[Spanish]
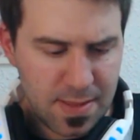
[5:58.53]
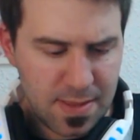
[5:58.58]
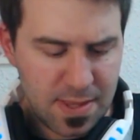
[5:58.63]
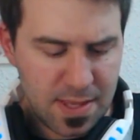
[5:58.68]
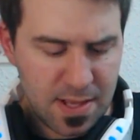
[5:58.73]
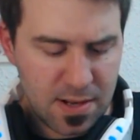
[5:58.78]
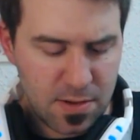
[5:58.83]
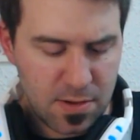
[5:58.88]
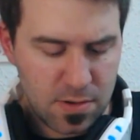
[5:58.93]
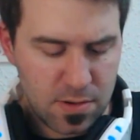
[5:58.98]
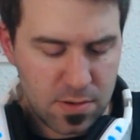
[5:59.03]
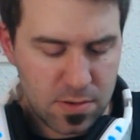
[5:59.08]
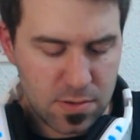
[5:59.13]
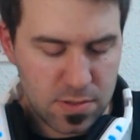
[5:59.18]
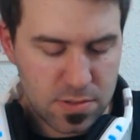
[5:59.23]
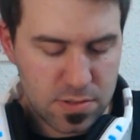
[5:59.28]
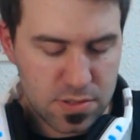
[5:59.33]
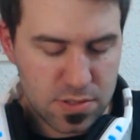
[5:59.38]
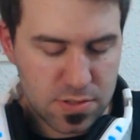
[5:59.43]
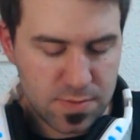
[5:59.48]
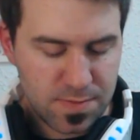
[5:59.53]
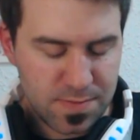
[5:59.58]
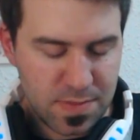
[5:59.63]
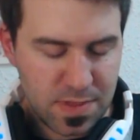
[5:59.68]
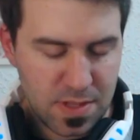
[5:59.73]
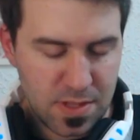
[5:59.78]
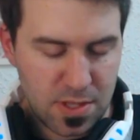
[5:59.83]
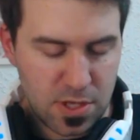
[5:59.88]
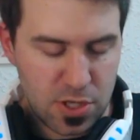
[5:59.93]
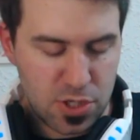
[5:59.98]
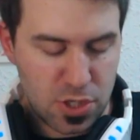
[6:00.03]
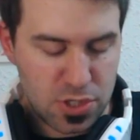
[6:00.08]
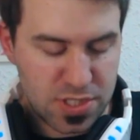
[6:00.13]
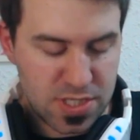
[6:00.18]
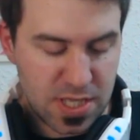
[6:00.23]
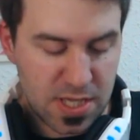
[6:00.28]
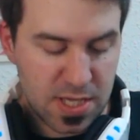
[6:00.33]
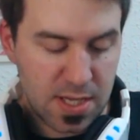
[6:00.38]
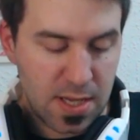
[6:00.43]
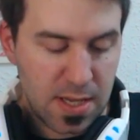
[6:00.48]
de los. los
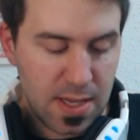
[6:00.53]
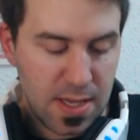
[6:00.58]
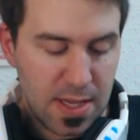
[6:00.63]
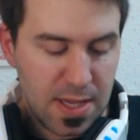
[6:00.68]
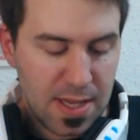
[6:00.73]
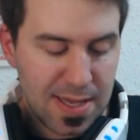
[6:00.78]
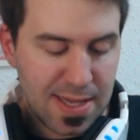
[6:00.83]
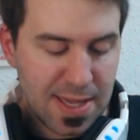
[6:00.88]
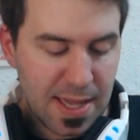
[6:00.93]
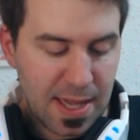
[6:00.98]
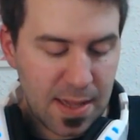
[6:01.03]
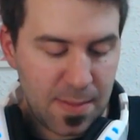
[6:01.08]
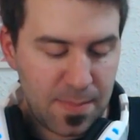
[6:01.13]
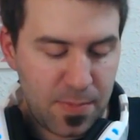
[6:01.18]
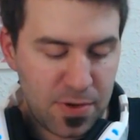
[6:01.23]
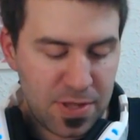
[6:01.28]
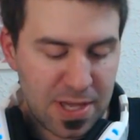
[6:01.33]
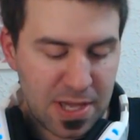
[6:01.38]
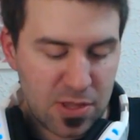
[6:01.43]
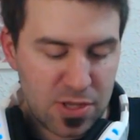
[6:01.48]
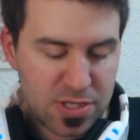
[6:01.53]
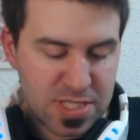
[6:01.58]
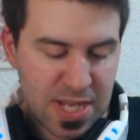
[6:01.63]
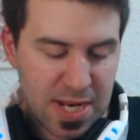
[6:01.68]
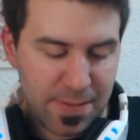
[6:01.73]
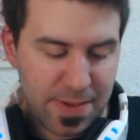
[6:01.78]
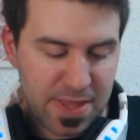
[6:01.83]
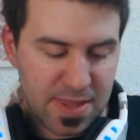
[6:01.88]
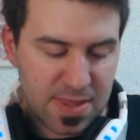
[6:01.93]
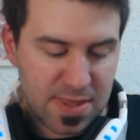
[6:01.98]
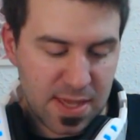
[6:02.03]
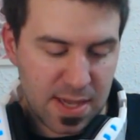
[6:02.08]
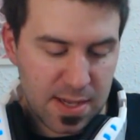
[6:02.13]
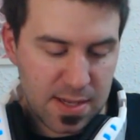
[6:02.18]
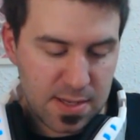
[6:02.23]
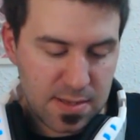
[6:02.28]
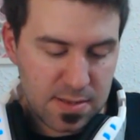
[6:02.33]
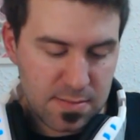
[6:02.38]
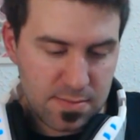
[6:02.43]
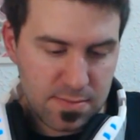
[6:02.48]
joystick. Que pone que no está a la
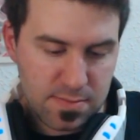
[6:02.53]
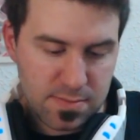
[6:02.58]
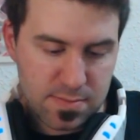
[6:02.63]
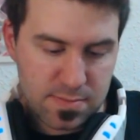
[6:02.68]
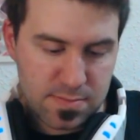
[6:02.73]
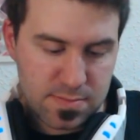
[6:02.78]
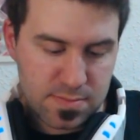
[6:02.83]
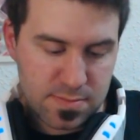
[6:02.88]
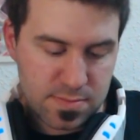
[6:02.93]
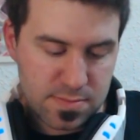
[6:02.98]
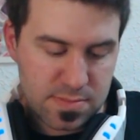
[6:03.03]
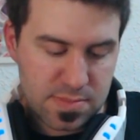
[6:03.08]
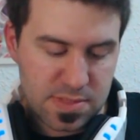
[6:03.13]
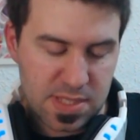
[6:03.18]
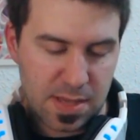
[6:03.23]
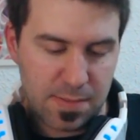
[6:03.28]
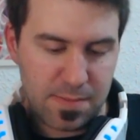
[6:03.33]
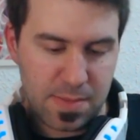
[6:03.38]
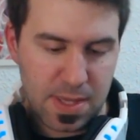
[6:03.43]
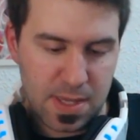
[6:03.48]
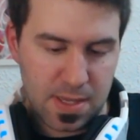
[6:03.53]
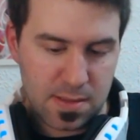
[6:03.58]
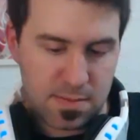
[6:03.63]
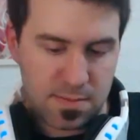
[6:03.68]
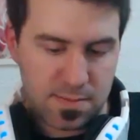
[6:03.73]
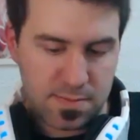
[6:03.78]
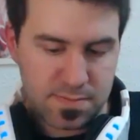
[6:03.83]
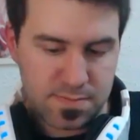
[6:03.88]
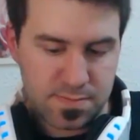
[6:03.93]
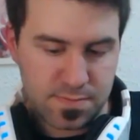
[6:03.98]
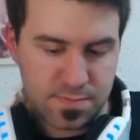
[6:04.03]
venta. También.